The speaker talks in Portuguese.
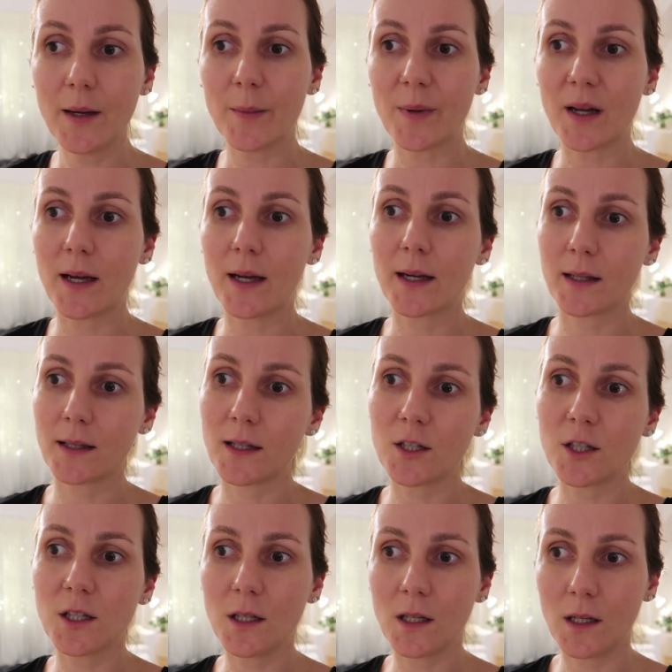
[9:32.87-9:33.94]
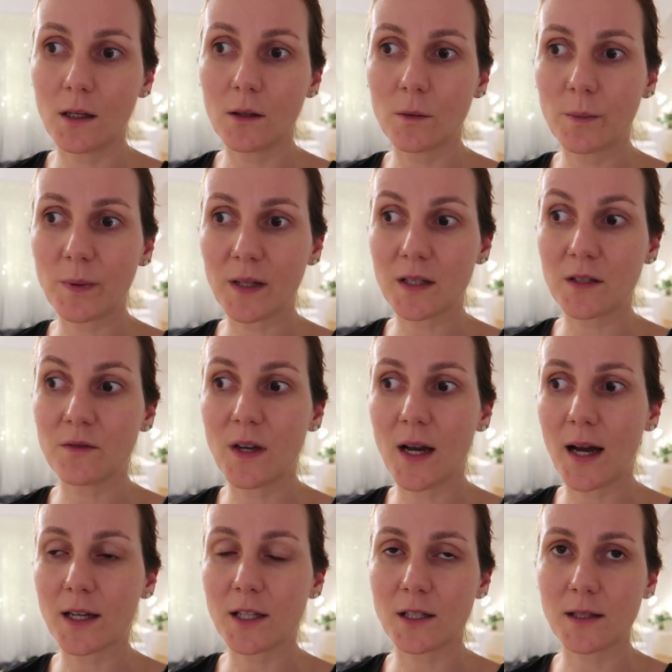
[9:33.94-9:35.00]
para arrecadar dinheiro para as
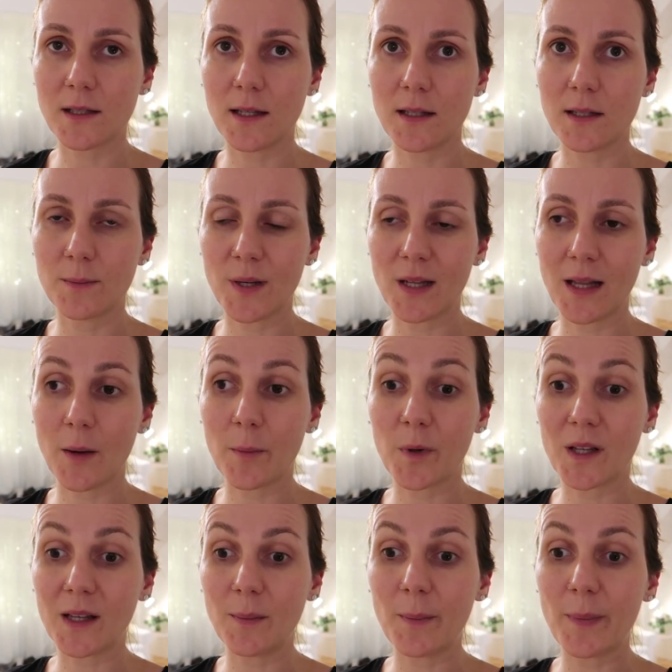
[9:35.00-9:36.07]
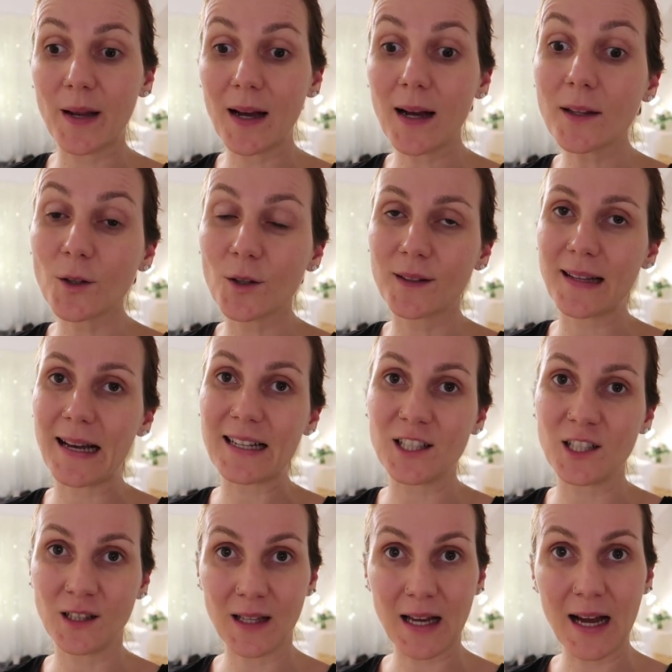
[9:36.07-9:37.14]
viagens deles para lá, porque para adotar
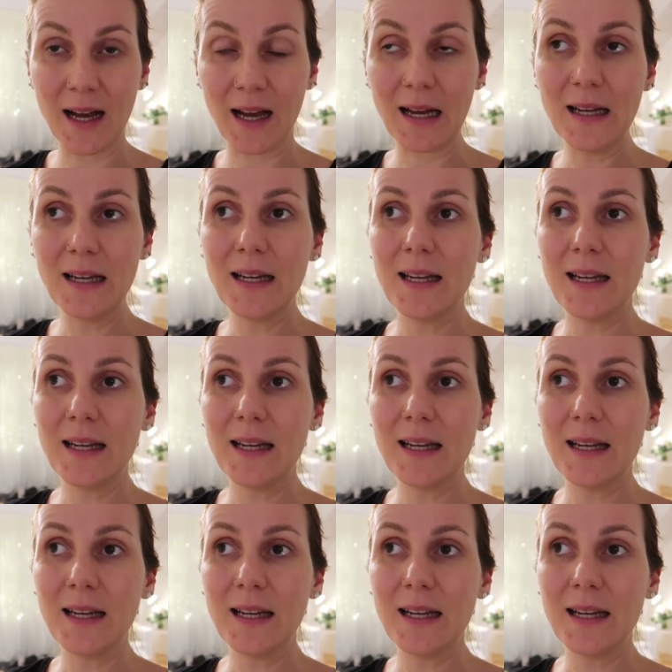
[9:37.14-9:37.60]
de lá